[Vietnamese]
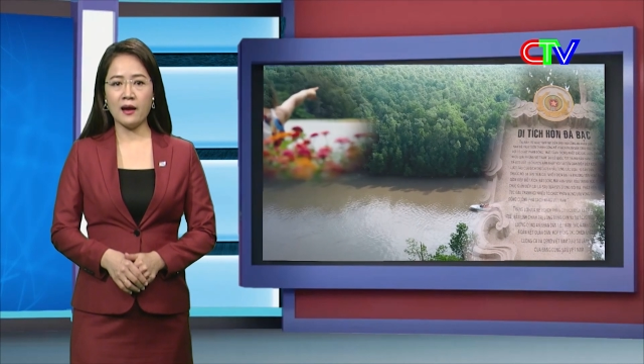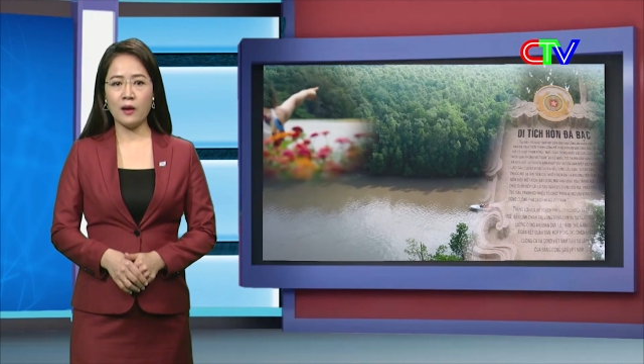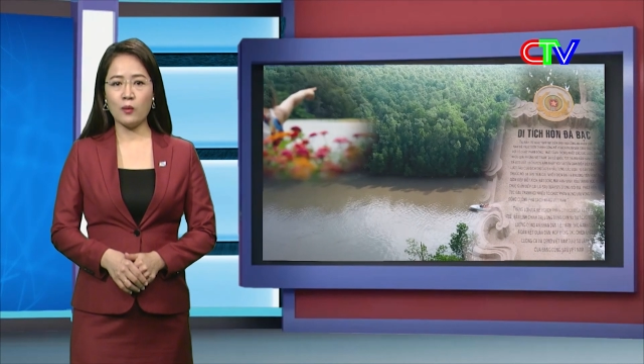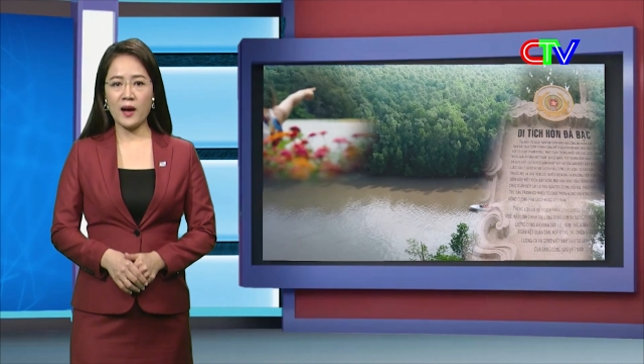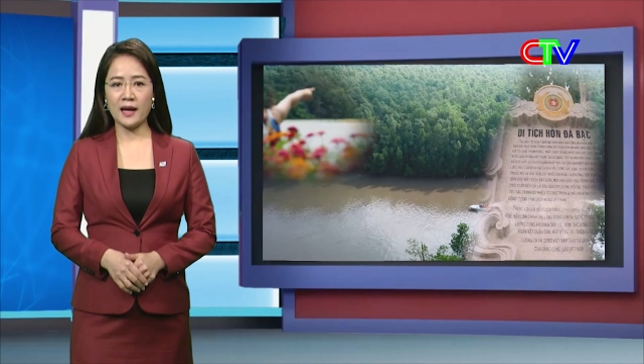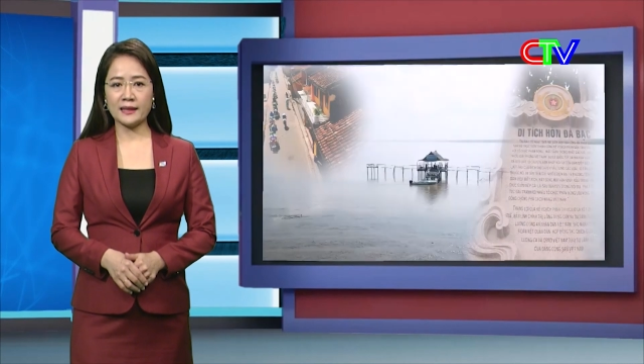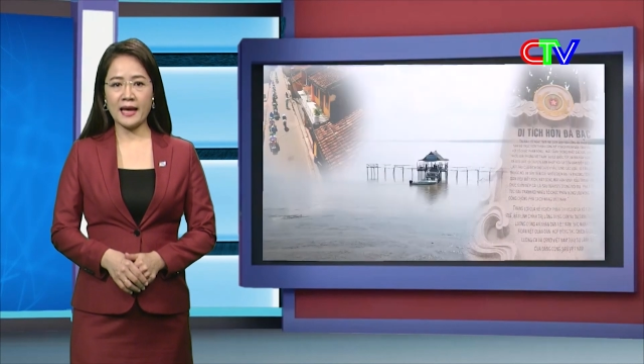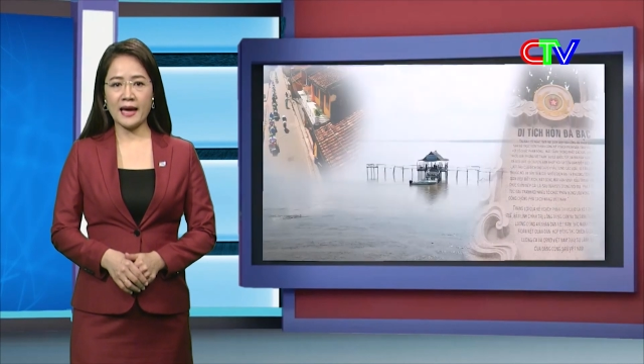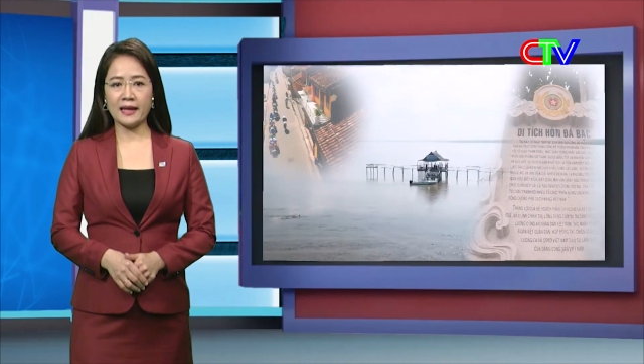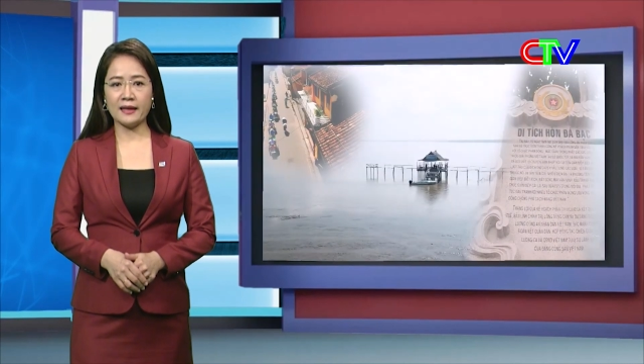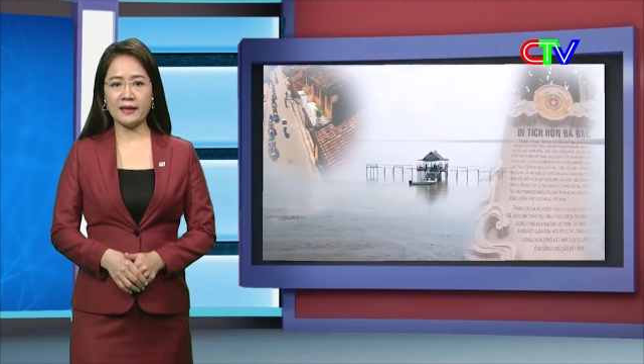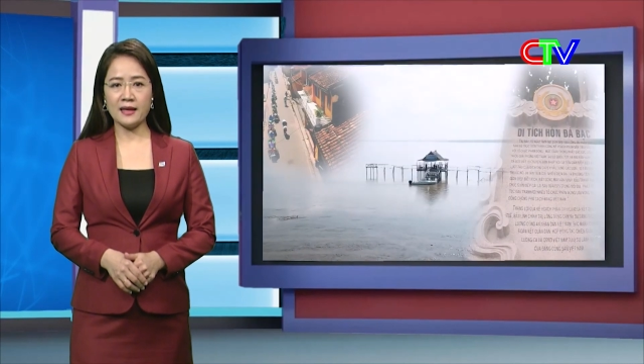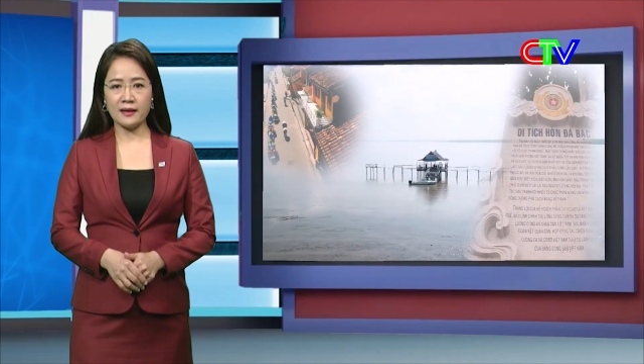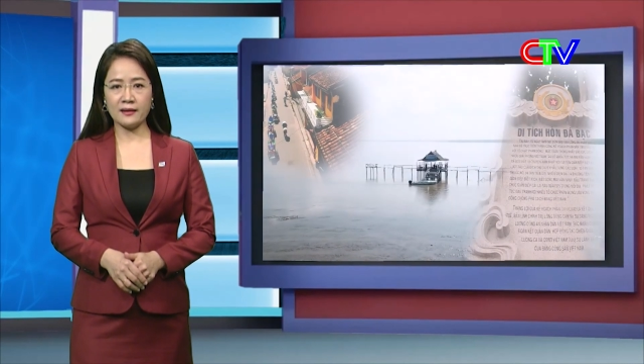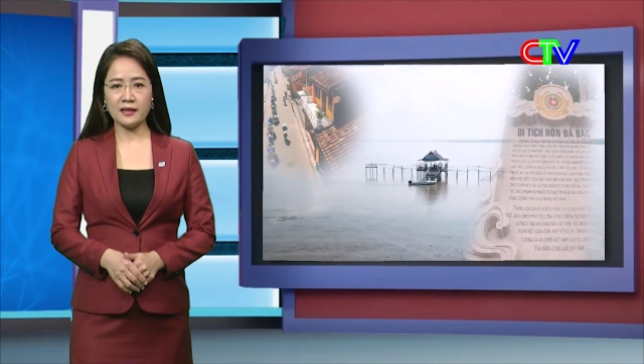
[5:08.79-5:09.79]
hoàn thành
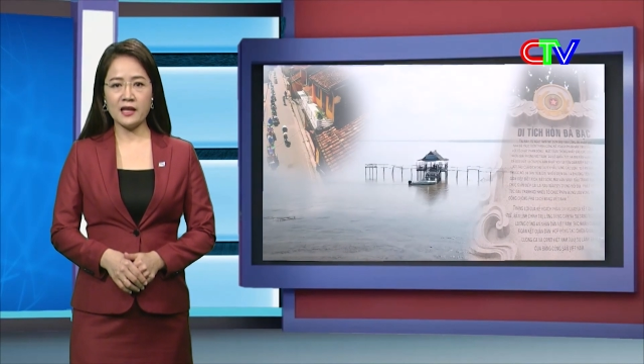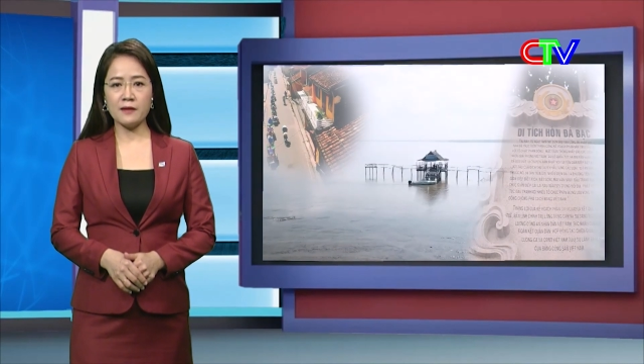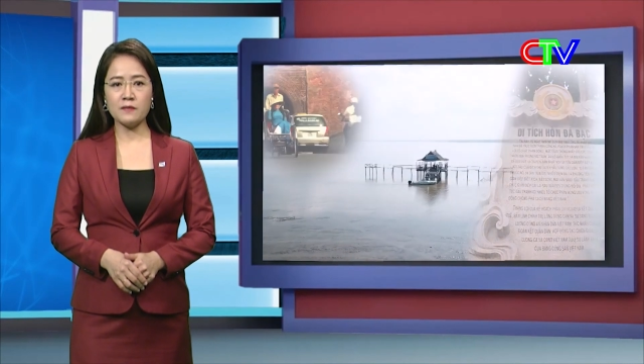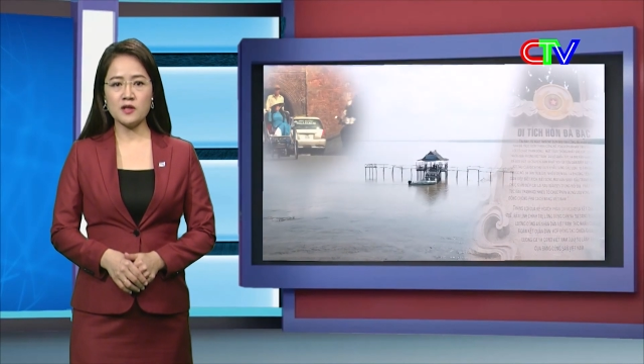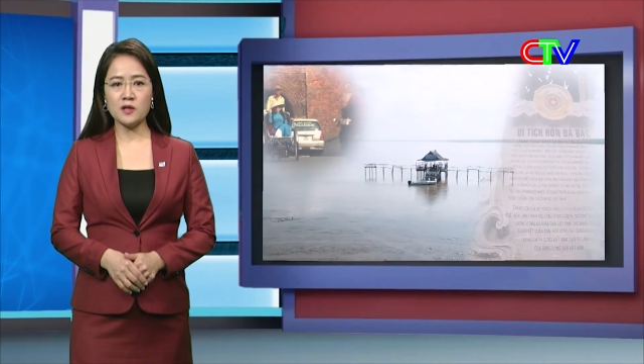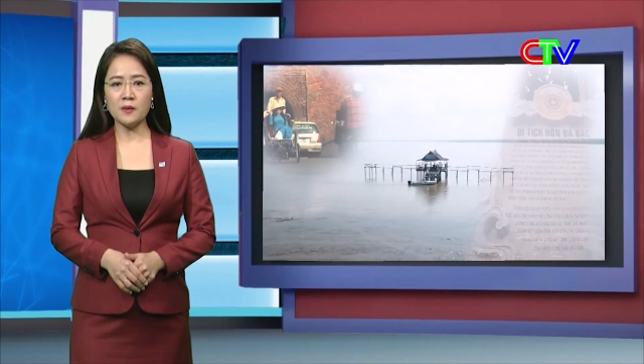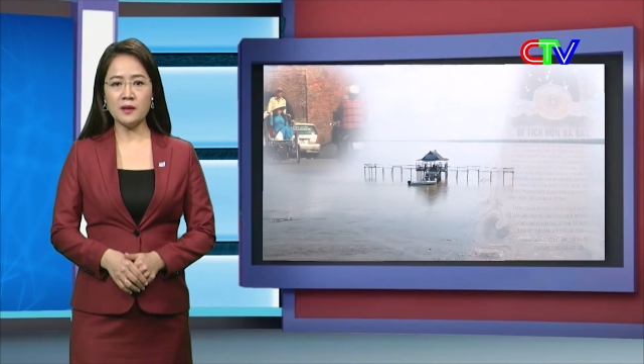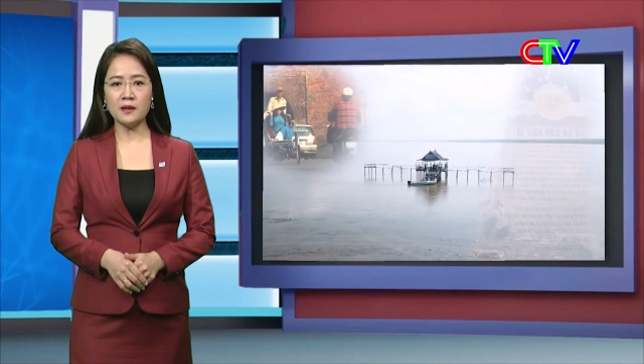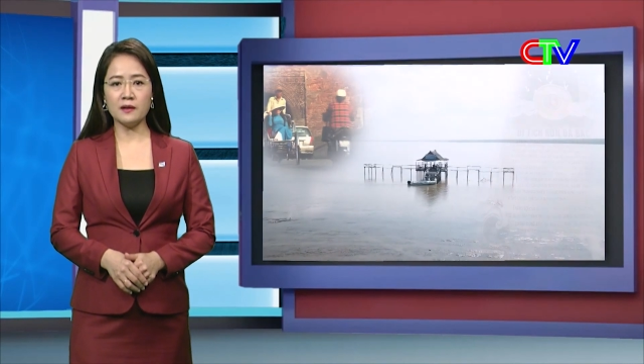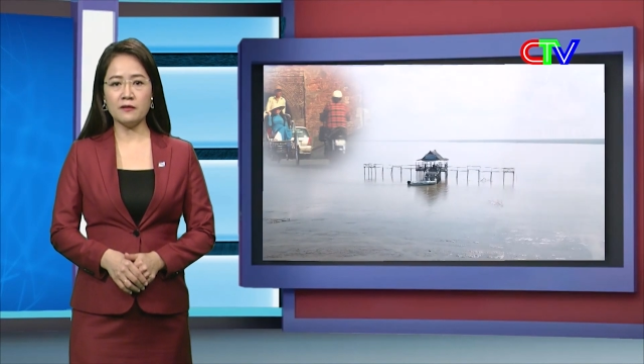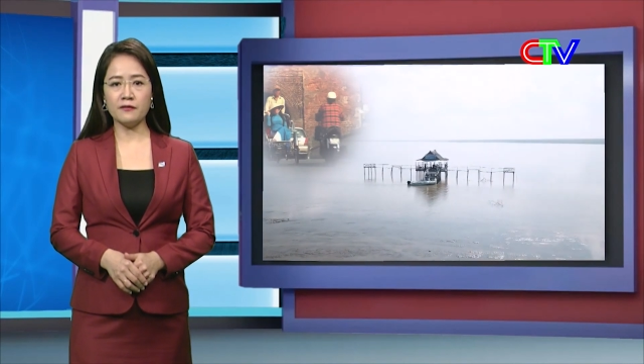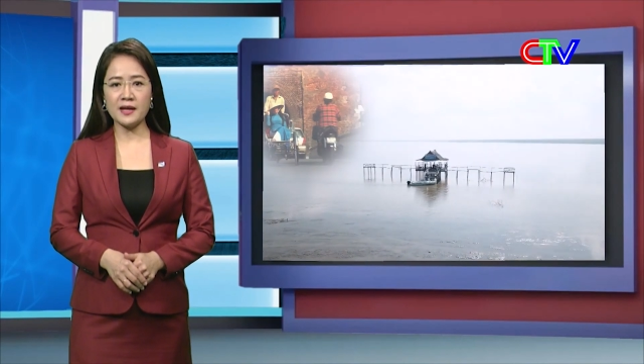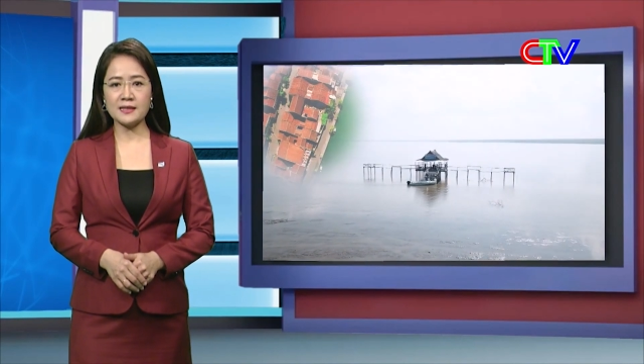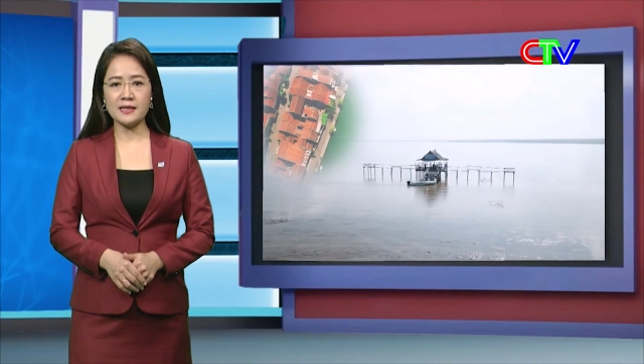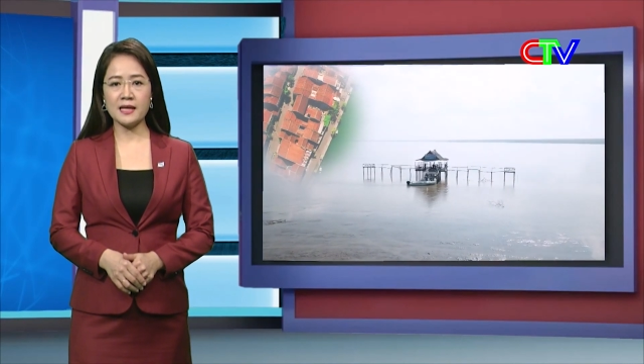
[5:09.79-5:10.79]
việc tiêm số lượng
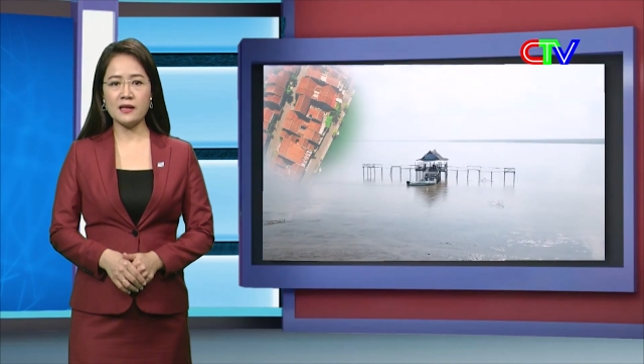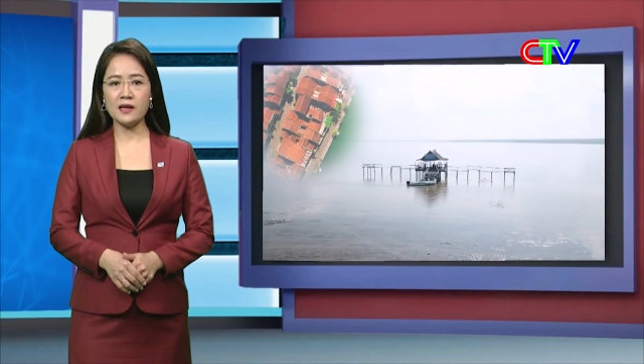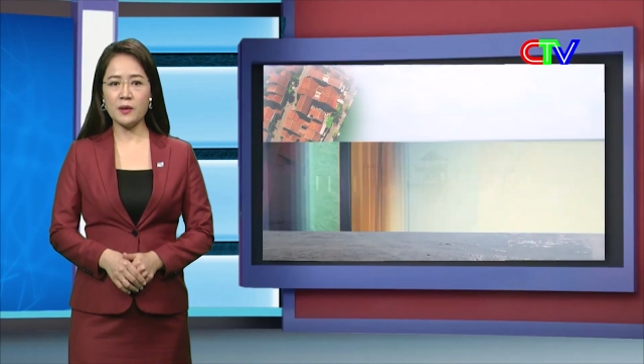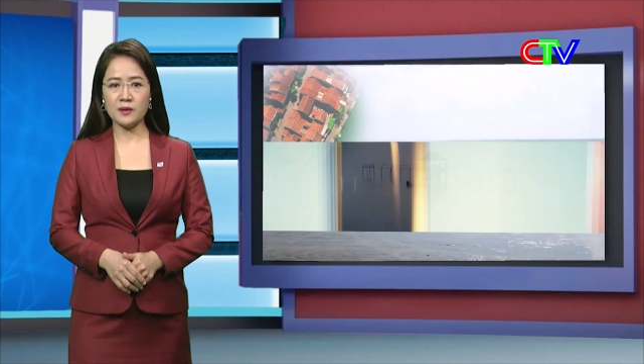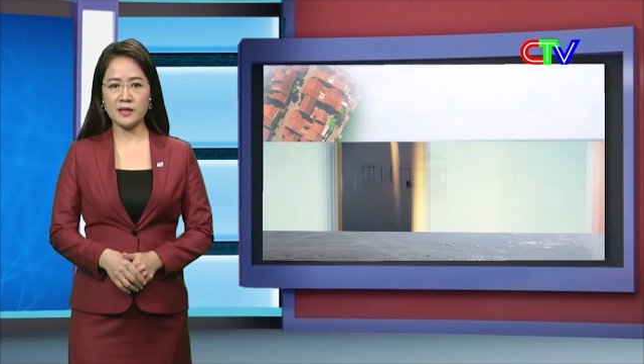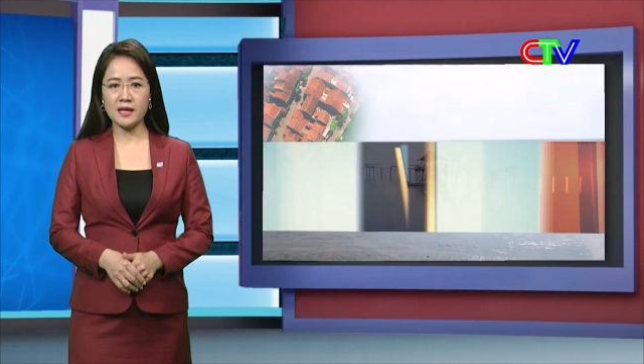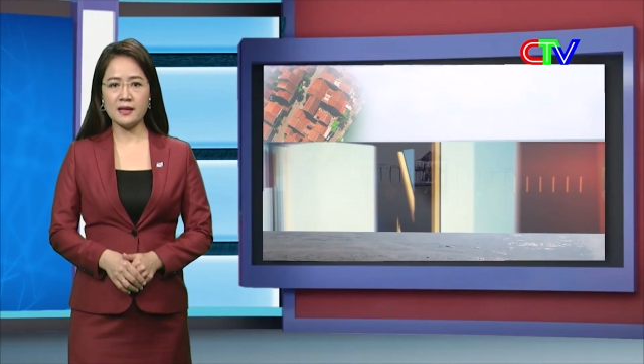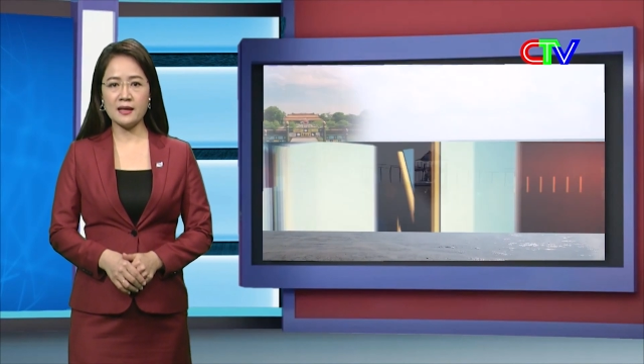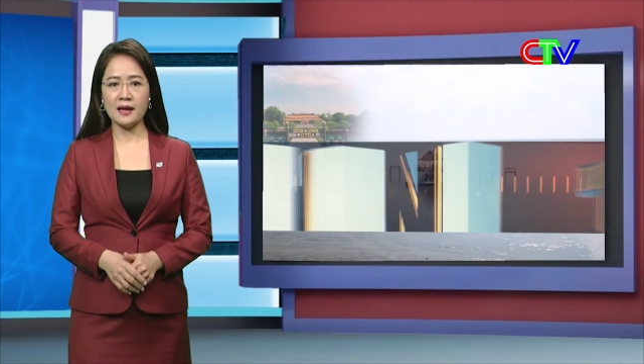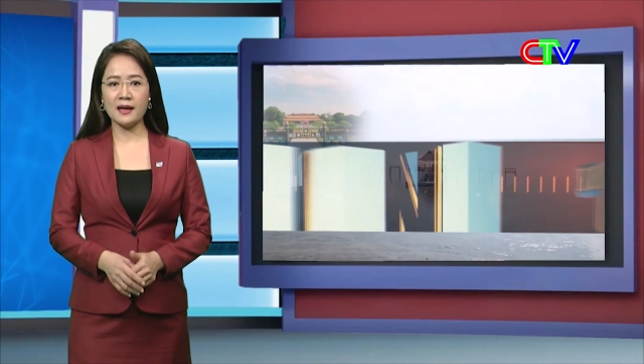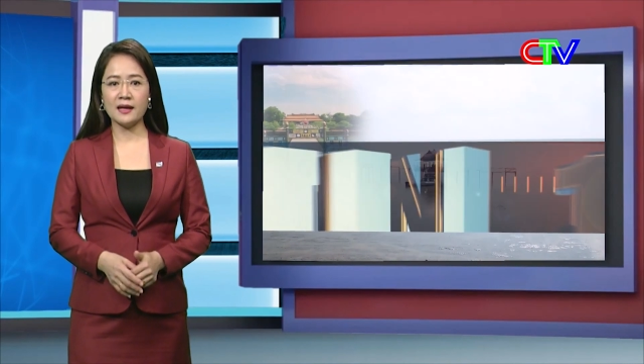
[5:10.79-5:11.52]
vaccine nêu trên